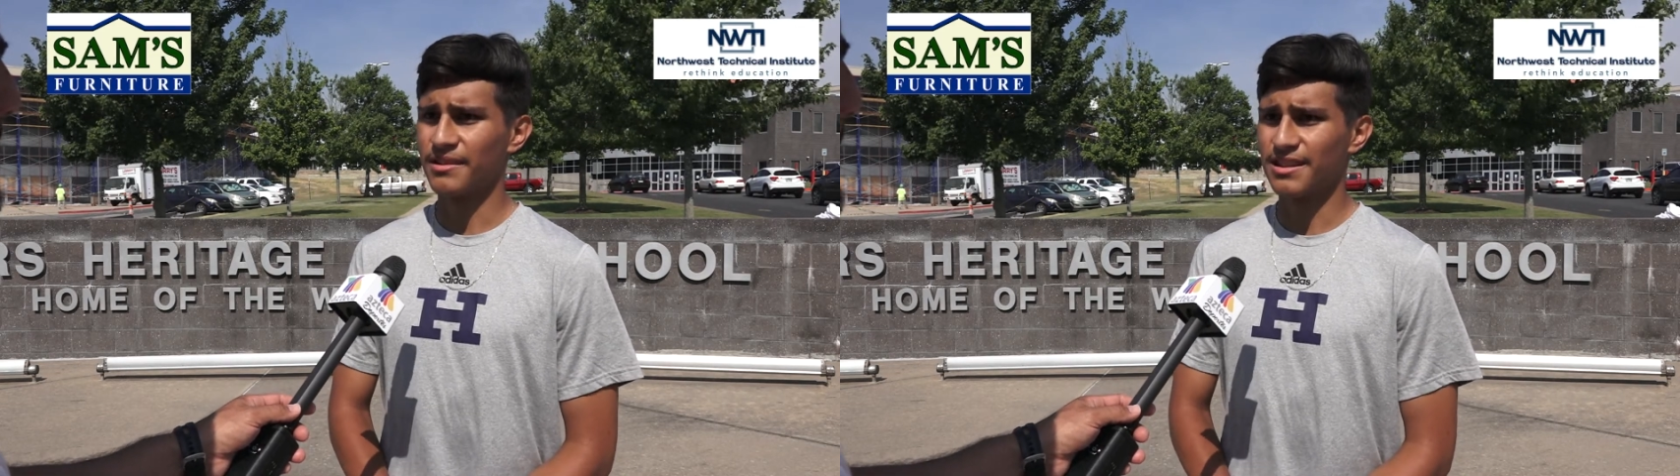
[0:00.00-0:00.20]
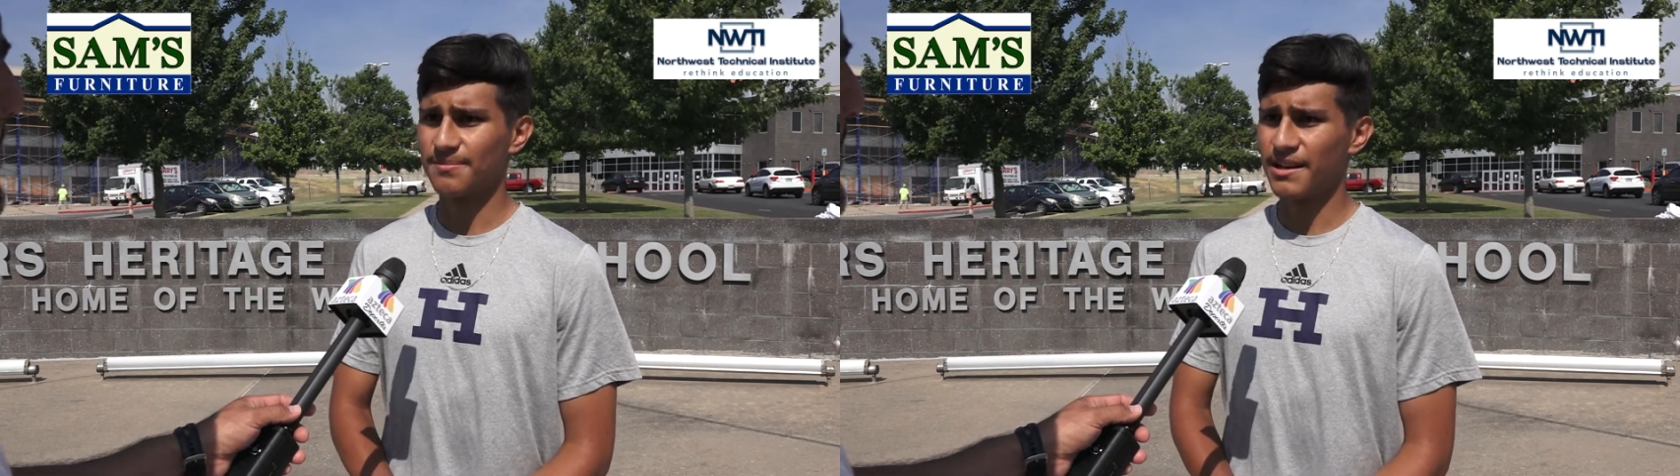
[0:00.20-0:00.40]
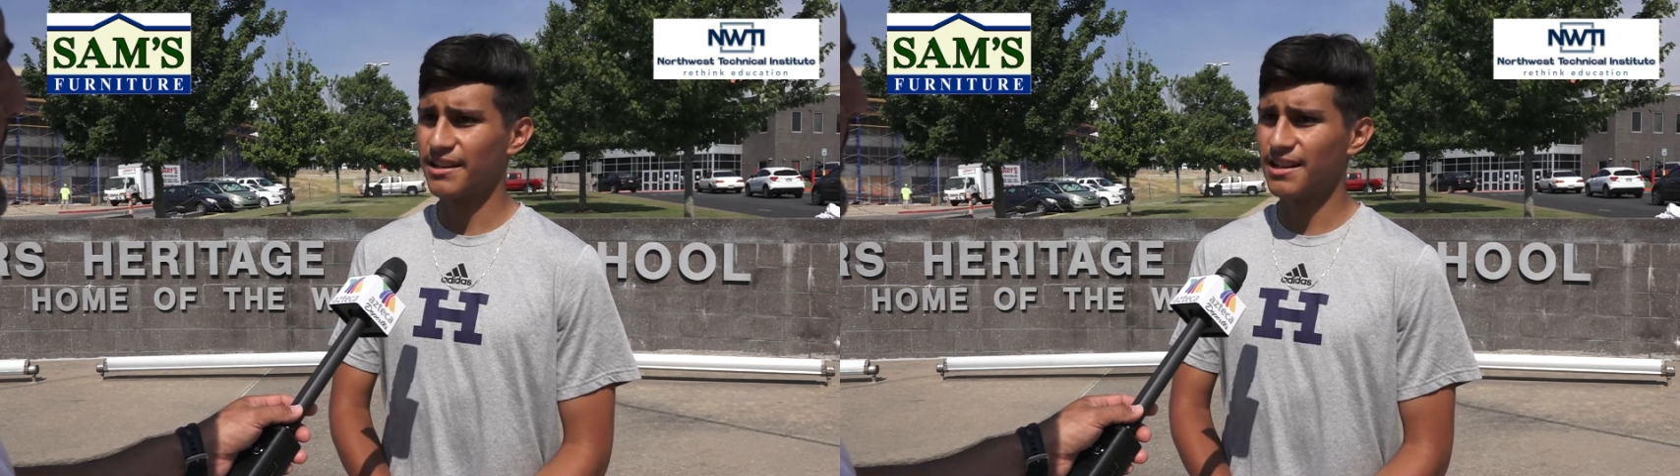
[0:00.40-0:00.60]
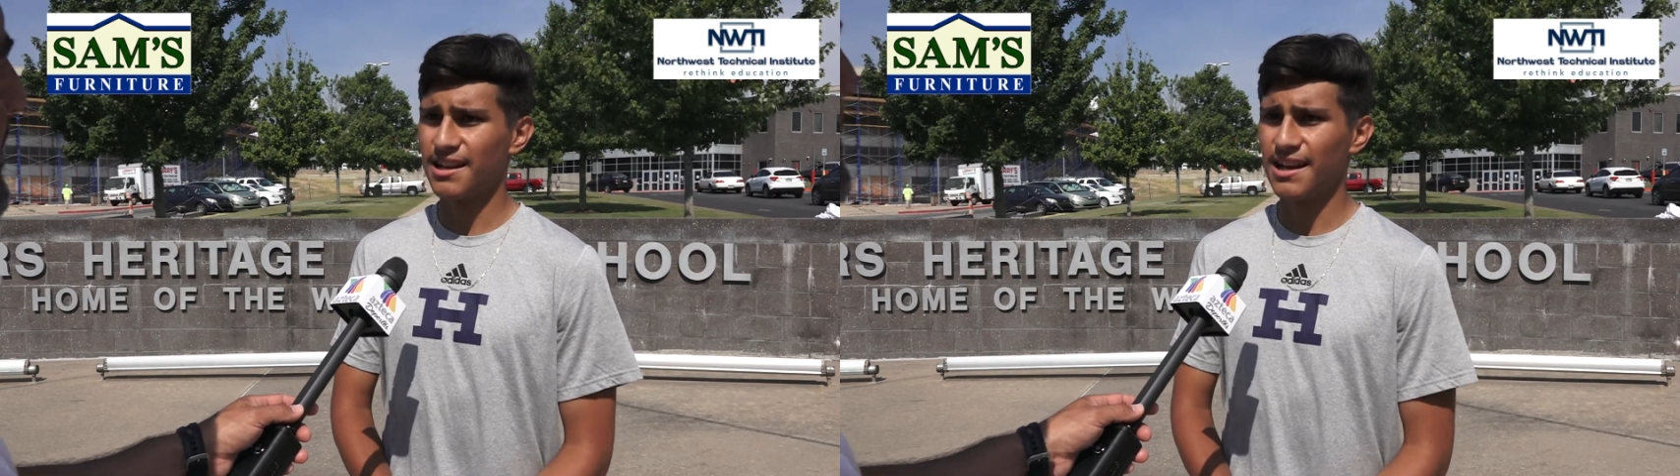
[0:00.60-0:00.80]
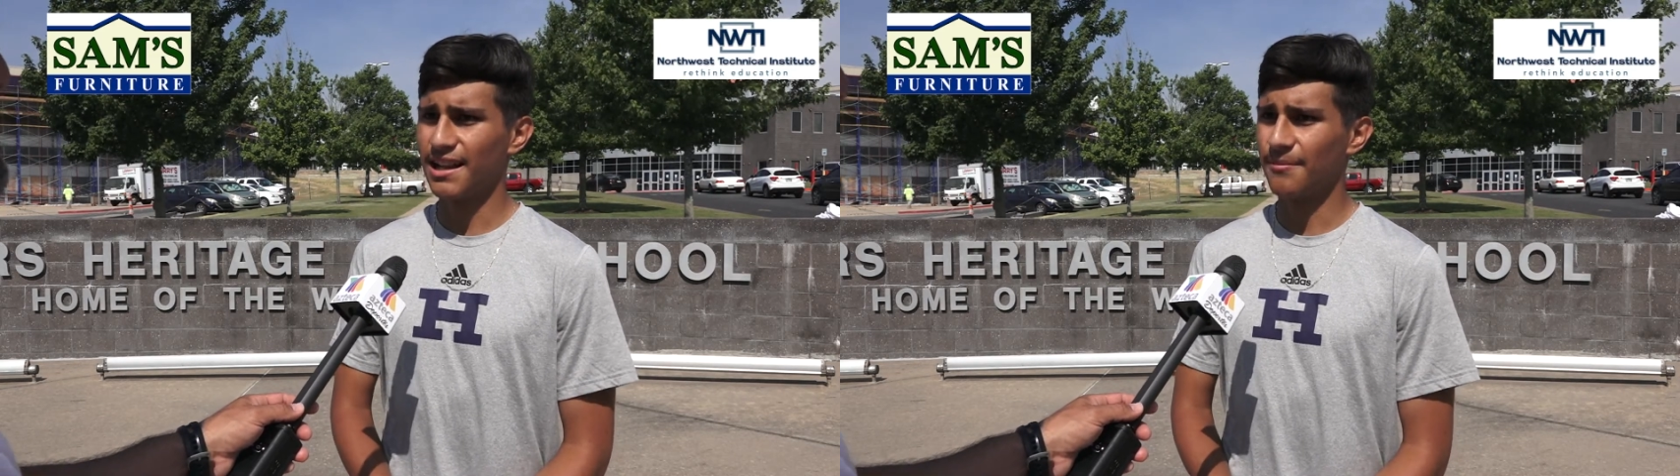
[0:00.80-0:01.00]
en
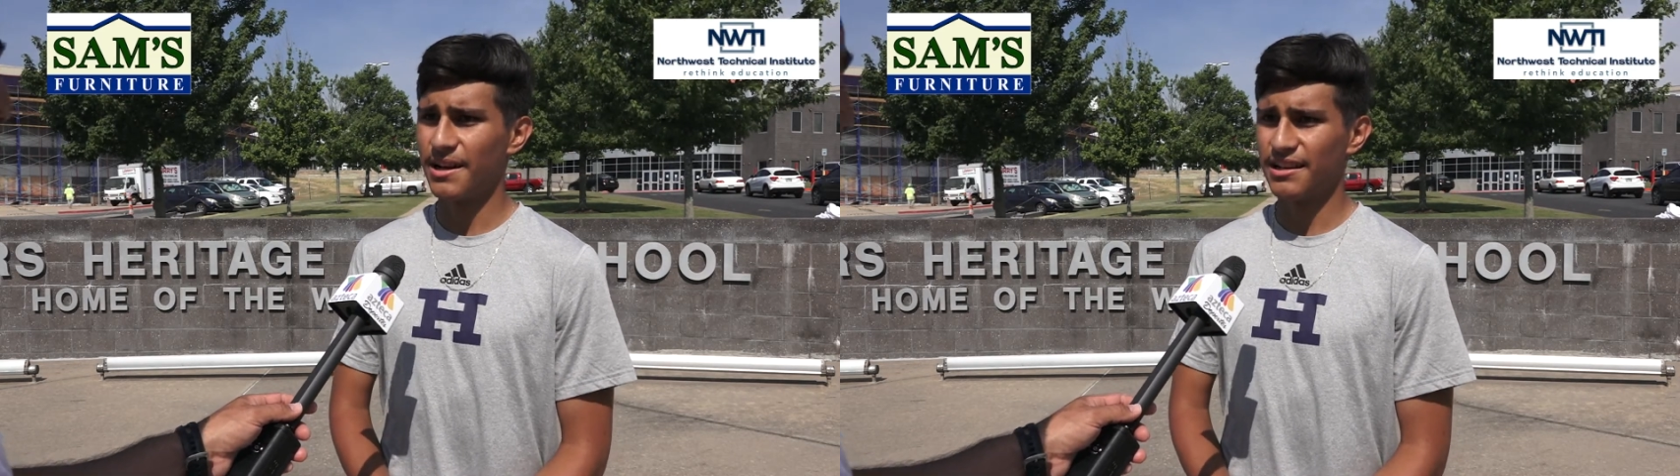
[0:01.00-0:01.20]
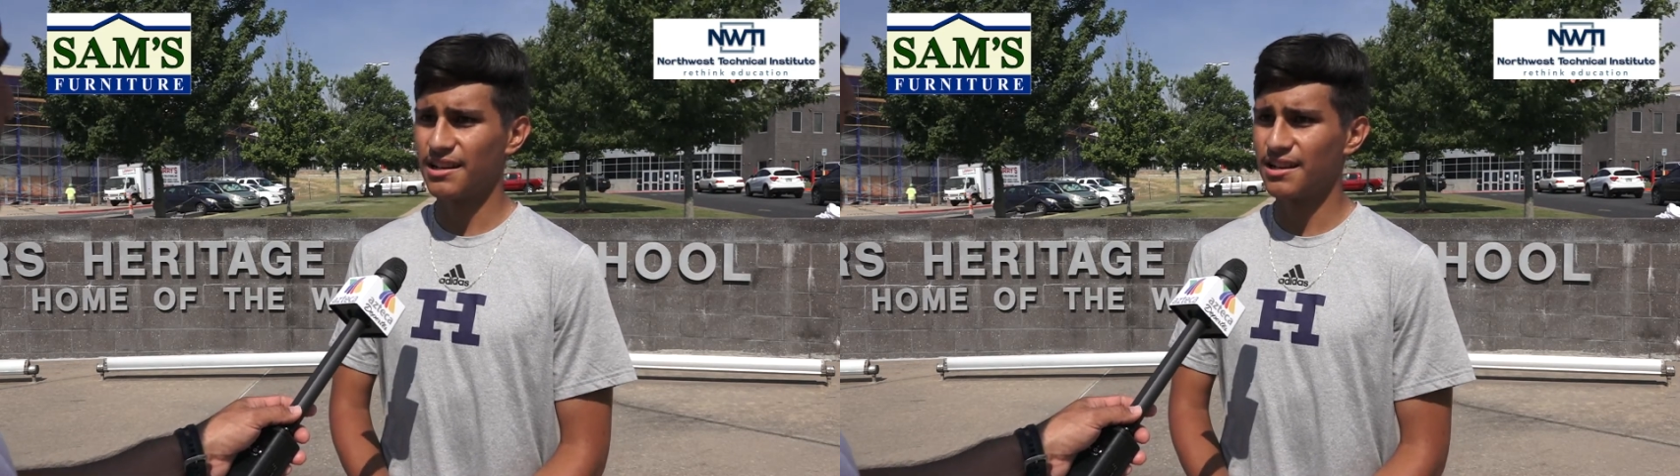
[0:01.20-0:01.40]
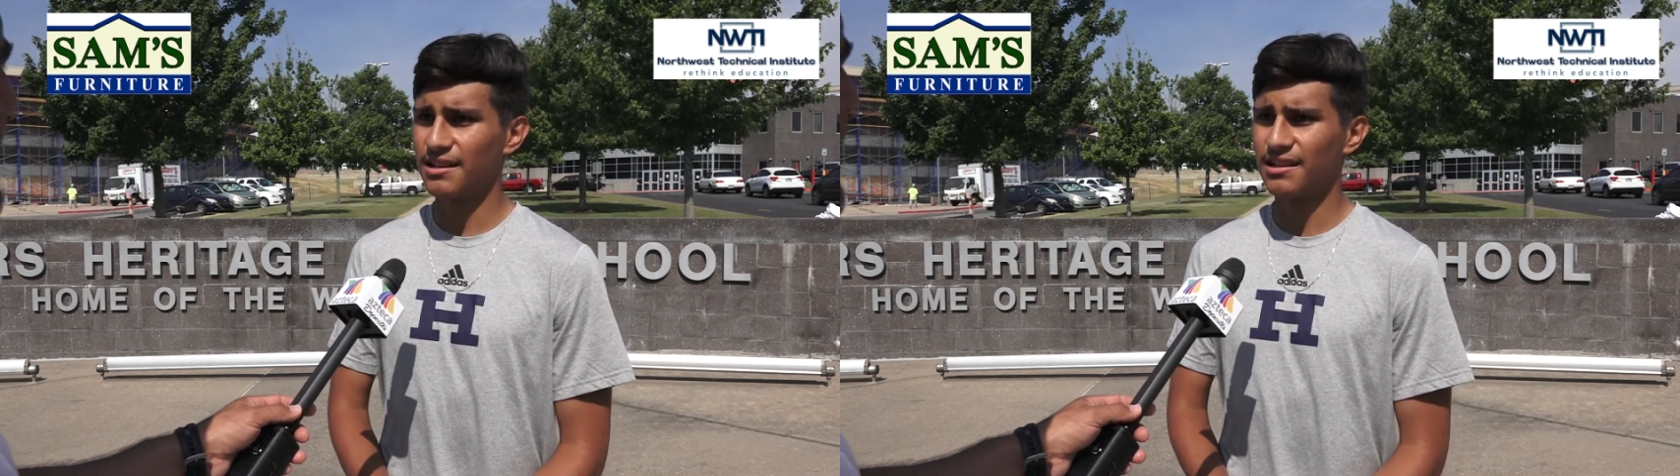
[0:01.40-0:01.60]
España, Alemania,